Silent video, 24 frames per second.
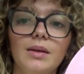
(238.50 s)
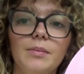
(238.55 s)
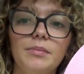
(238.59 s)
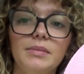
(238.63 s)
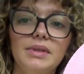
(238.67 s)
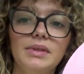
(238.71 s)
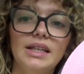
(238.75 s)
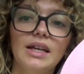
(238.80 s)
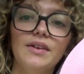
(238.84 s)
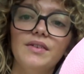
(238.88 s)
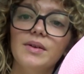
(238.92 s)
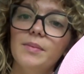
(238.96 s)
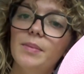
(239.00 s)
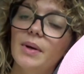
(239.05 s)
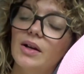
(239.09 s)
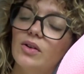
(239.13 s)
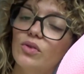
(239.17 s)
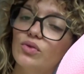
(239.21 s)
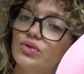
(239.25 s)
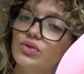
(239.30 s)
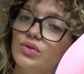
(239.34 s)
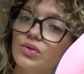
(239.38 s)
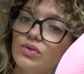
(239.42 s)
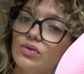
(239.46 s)
mais il n'y avait pas
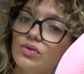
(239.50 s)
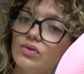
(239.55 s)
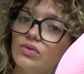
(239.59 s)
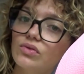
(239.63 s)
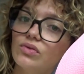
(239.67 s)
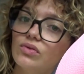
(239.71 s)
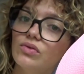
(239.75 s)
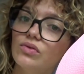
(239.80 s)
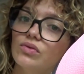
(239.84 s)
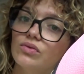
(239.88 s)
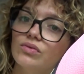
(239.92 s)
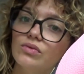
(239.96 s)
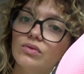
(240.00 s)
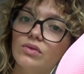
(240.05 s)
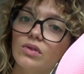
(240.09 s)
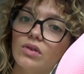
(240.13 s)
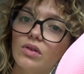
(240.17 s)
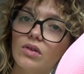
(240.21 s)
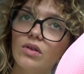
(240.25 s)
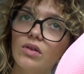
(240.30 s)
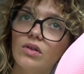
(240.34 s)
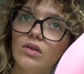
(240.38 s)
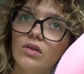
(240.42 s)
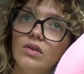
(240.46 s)
grand chose. Donc
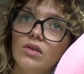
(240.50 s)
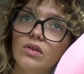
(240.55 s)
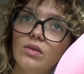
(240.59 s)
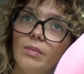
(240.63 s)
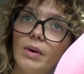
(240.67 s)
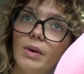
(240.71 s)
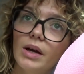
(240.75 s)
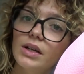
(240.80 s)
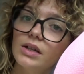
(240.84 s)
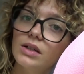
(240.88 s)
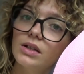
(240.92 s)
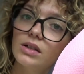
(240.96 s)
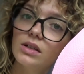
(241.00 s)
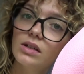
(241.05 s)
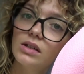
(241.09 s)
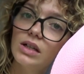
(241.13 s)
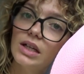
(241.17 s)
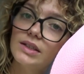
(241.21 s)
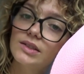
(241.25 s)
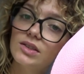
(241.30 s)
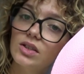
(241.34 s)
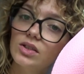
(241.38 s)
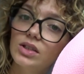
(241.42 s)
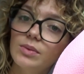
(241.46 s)
euh, ben,
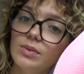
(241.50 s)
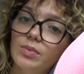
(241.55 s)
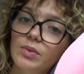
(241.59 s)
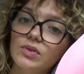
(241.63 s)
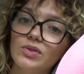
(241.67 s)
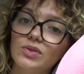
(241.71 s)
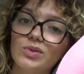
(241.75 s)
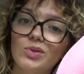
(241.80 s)
la seule dépense